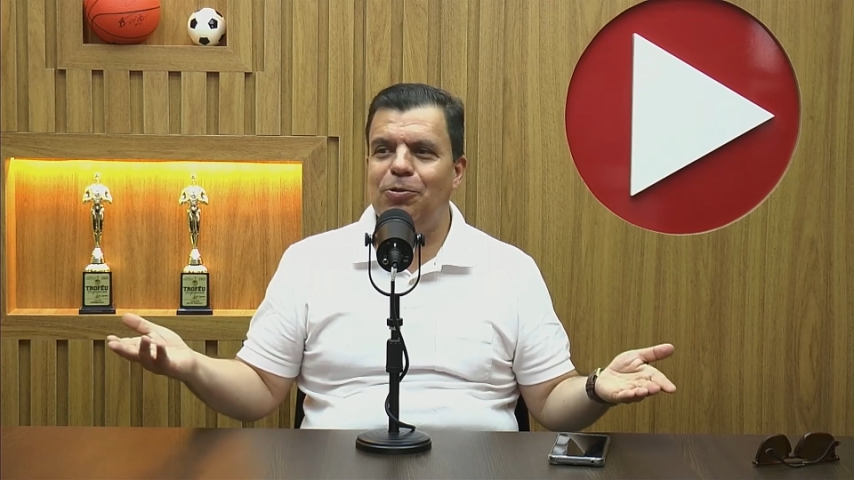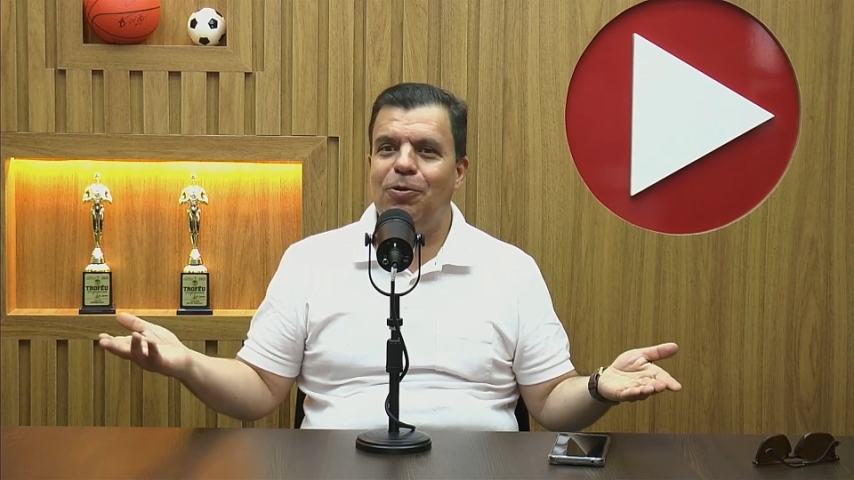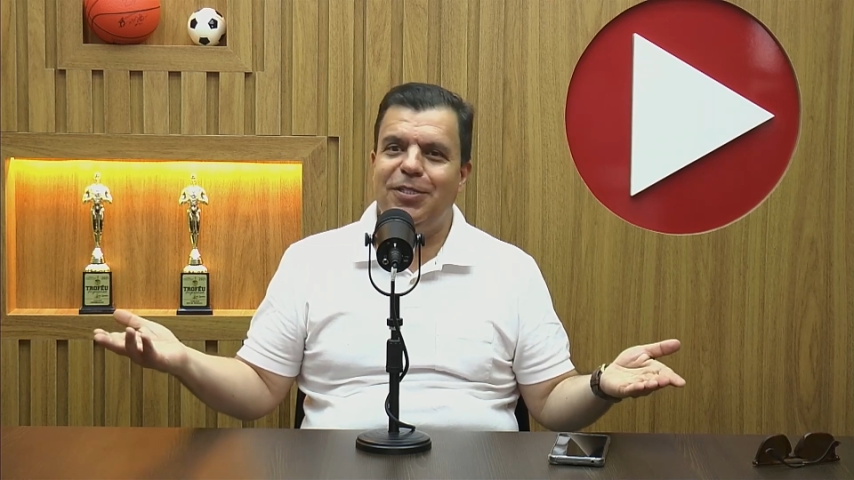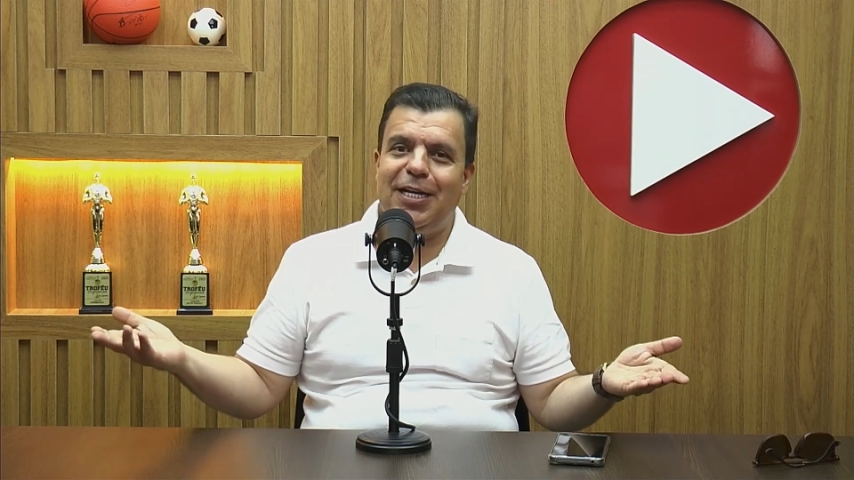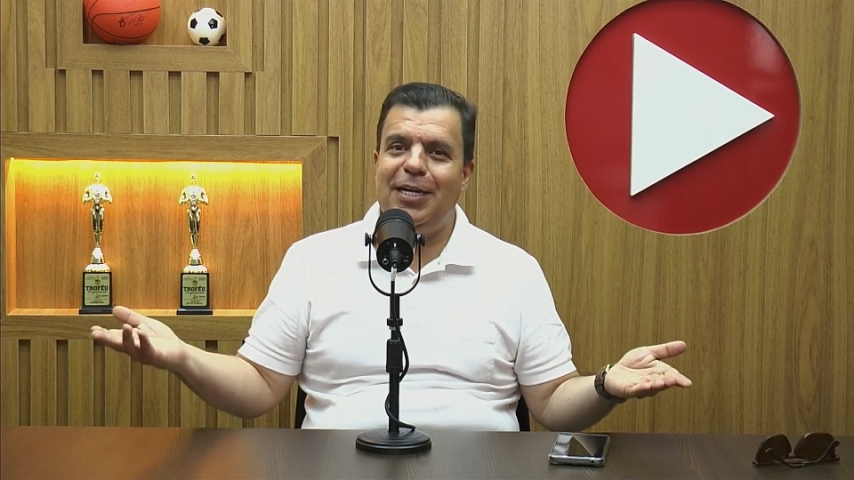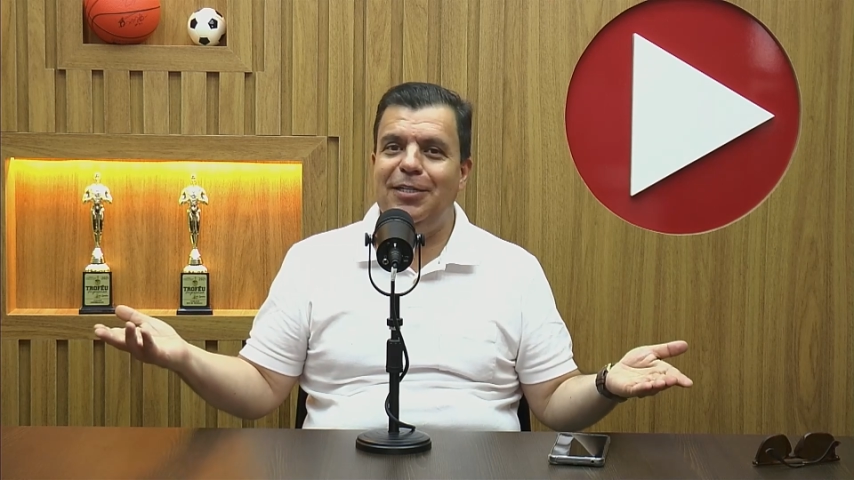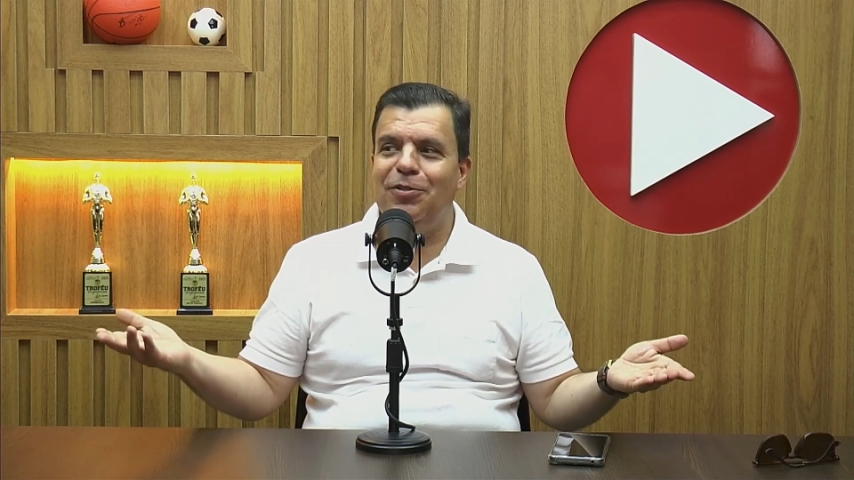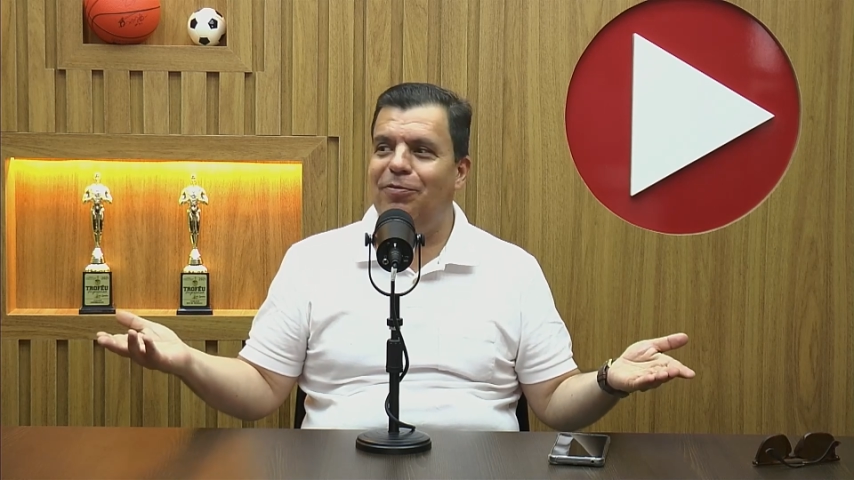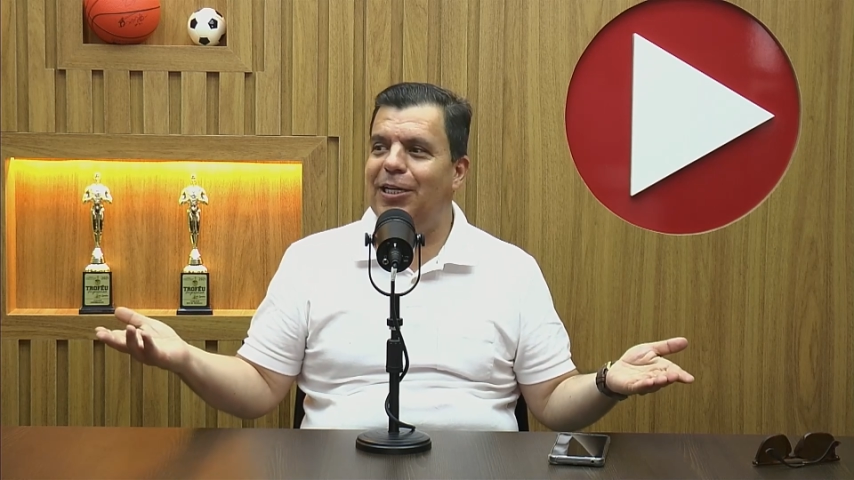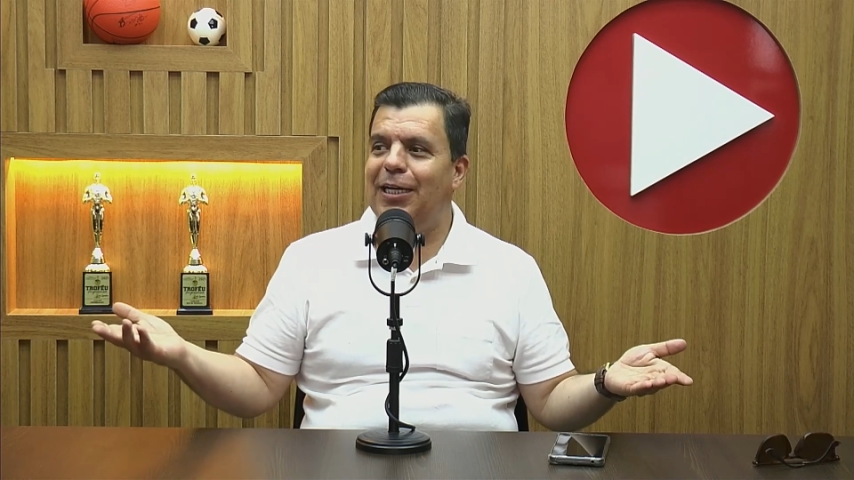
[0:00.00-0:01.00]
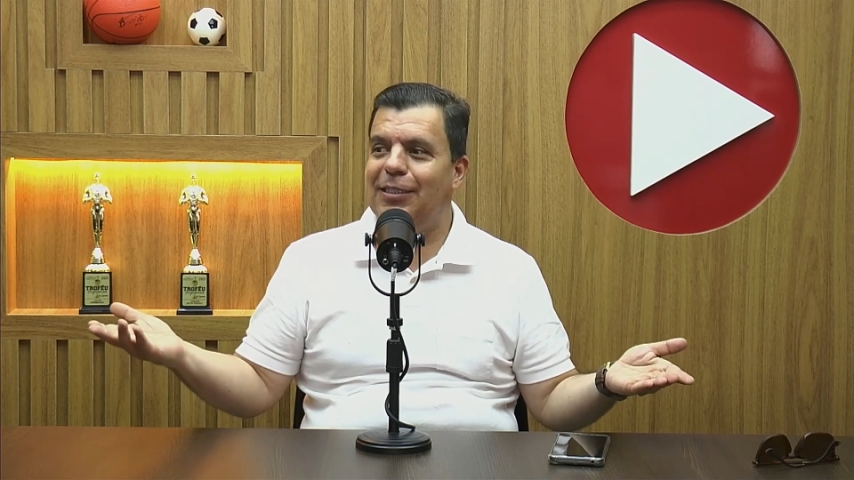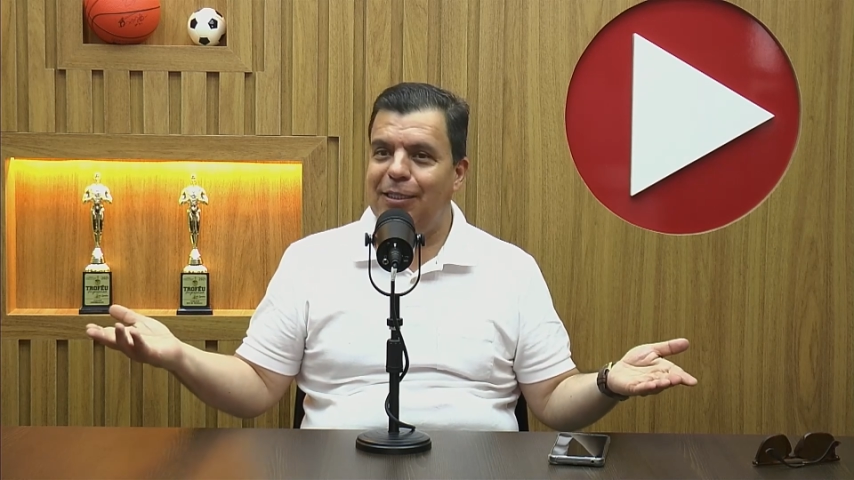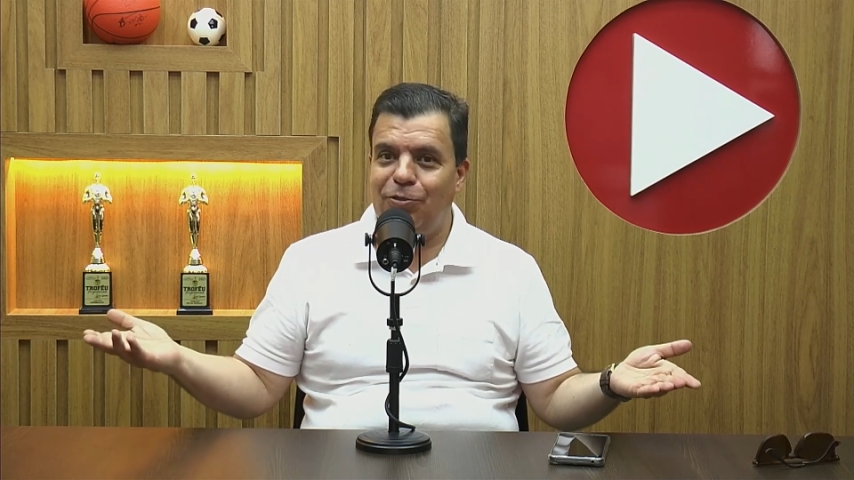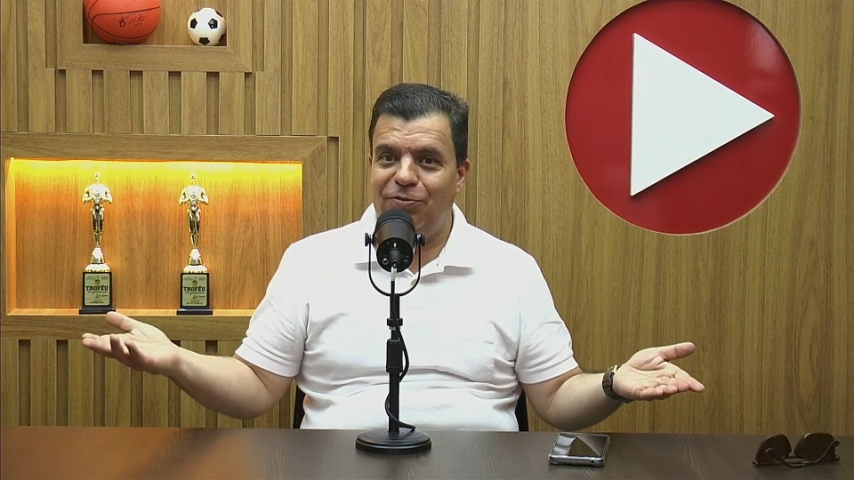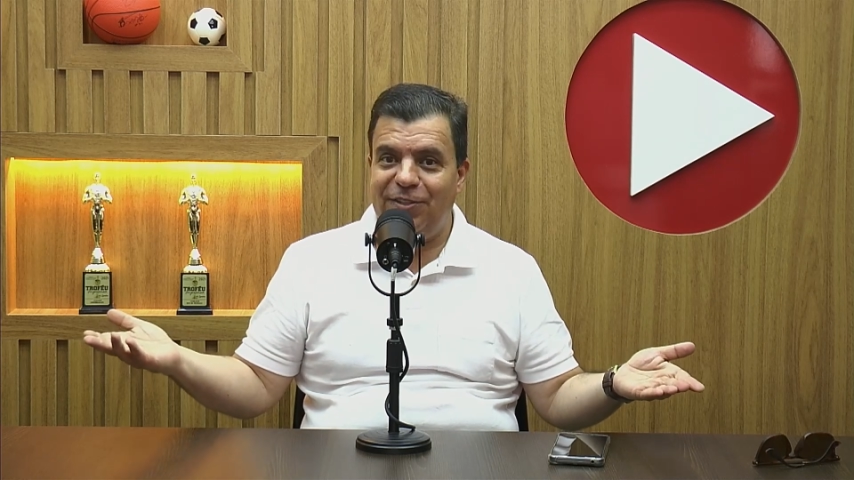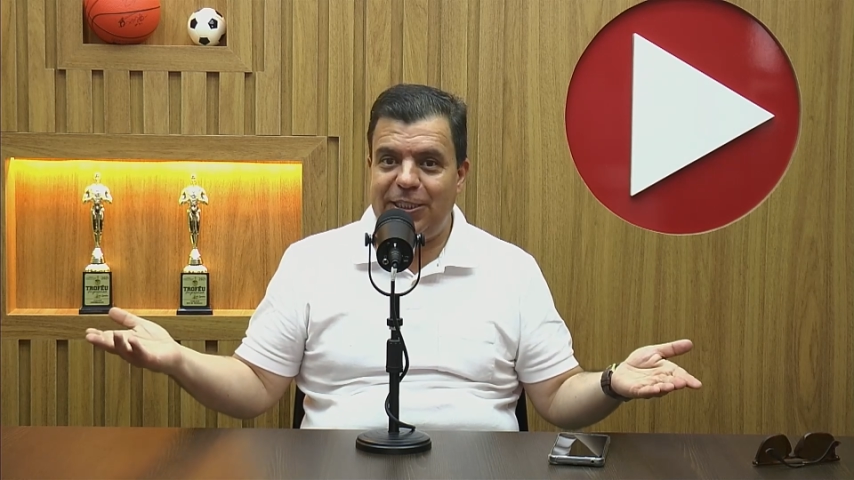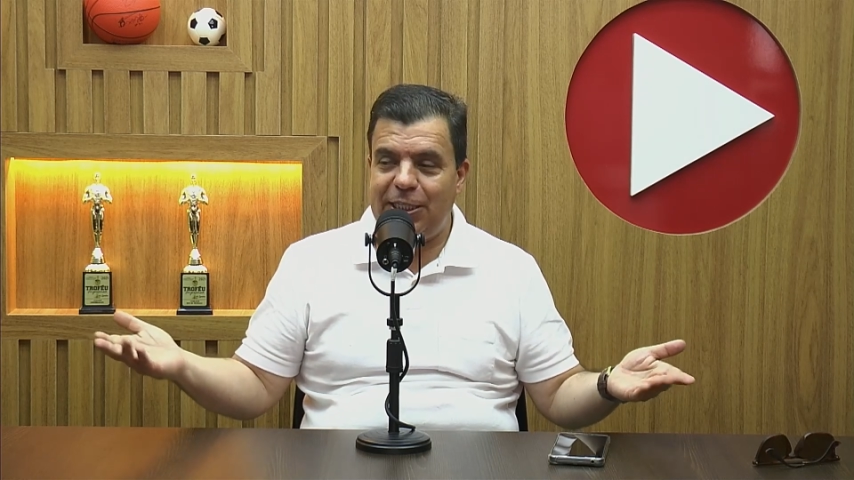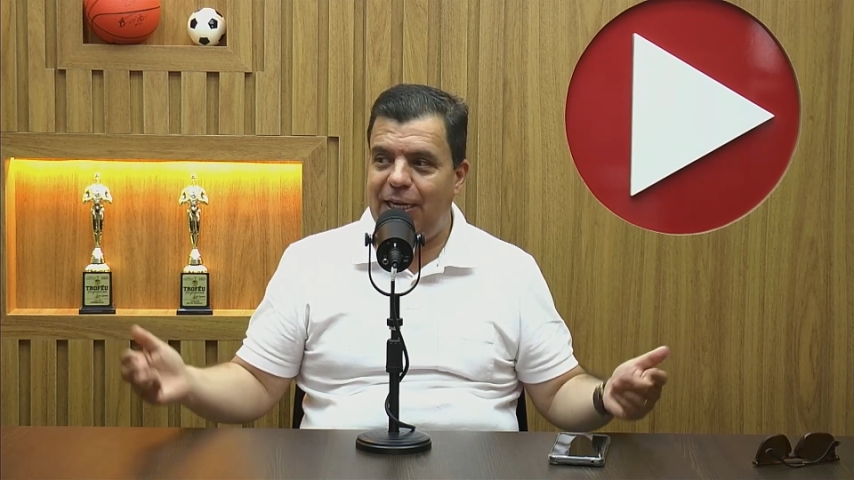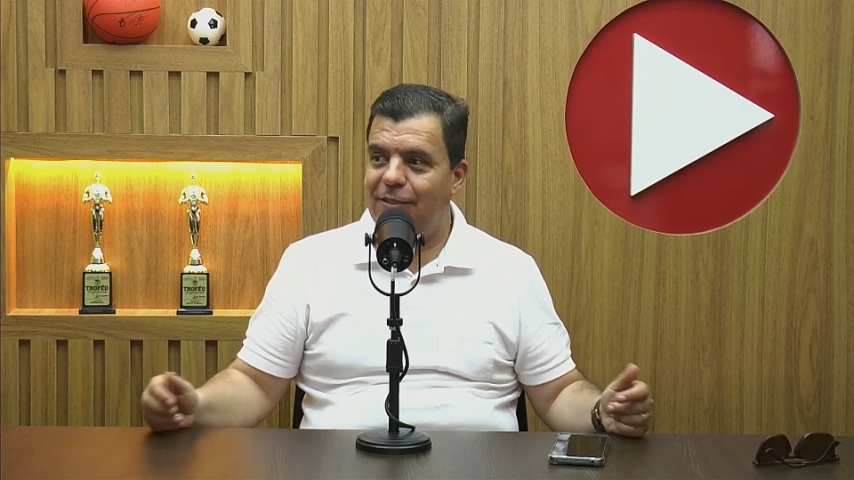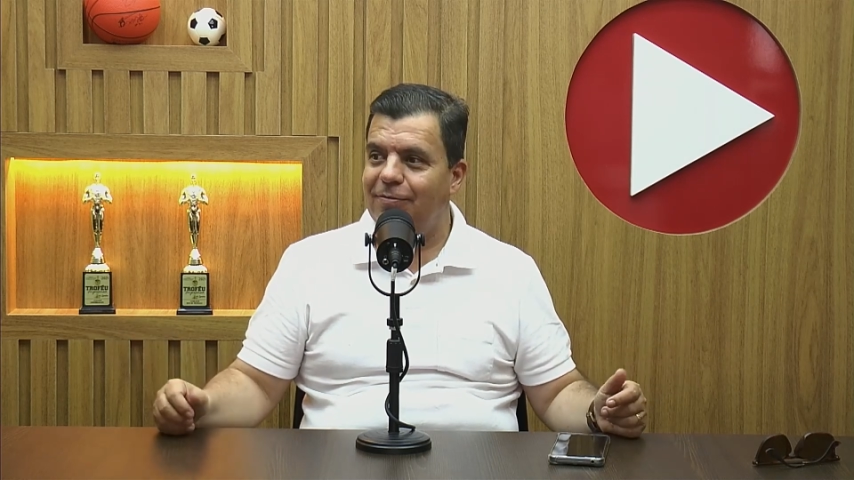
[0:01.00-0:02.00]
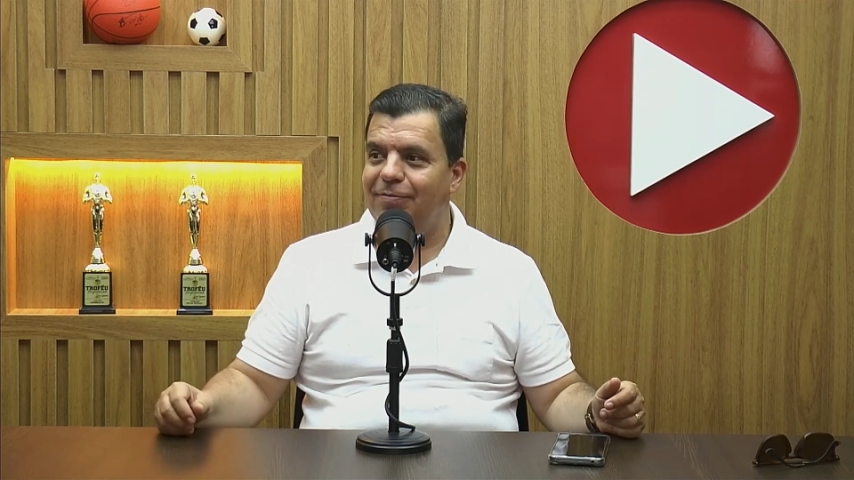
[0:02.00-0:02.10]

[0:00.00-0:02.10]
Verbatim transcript: consegue resolver nada, tá tudo fechado.